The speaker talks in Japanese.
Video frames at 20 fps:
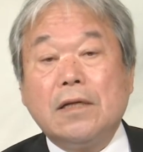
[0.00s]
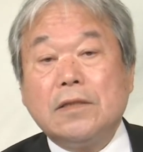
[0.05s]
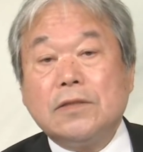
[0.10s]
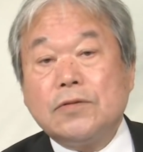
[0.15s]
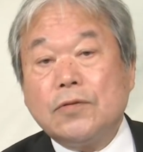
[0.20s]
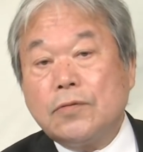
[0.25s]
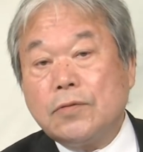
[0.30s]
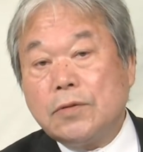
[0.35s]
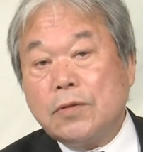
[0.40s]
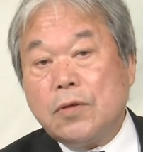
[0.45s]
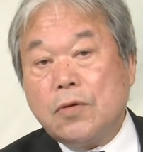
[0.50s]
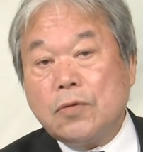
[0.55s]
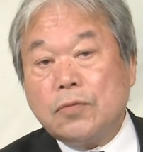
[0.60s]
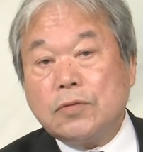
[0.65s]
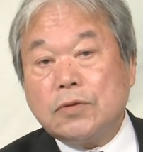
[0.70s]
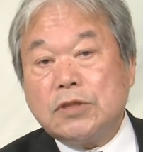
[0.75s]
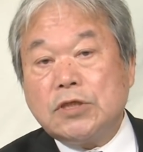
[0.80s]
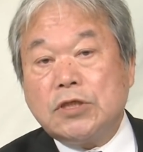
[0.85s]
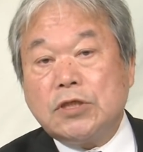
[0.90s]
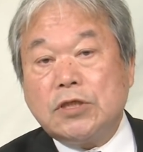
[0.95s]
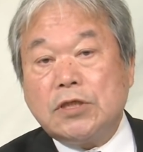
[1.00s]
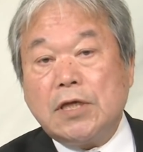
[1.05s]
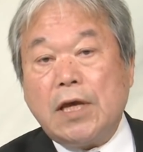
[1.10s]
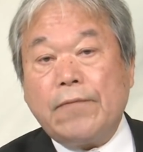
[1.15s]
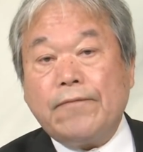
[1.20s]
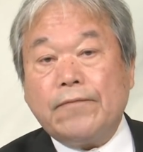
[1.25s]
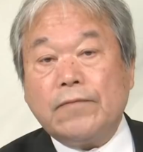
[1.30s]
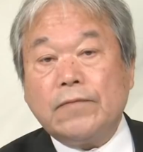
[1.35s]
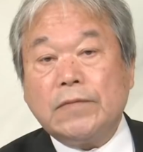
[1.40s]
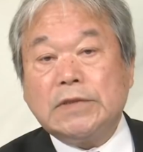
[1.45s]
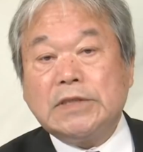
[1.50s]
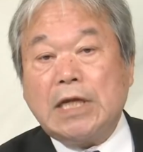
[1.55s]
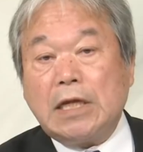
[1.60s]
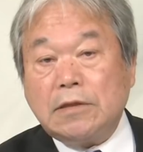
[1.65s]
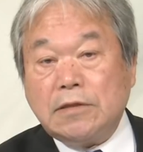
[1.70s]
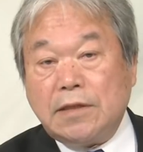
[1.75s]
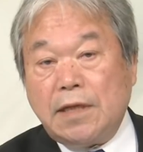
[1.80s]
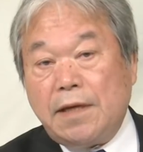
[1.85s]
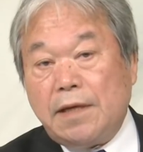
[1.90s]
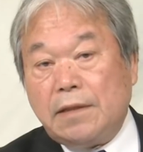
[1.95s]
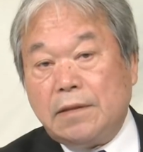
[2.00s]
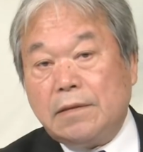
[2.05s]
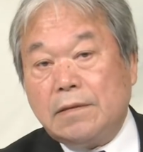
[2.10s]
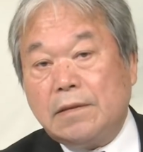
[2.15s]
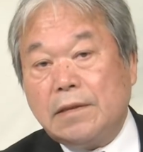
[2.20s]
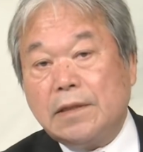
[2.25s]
食料支援賛成っ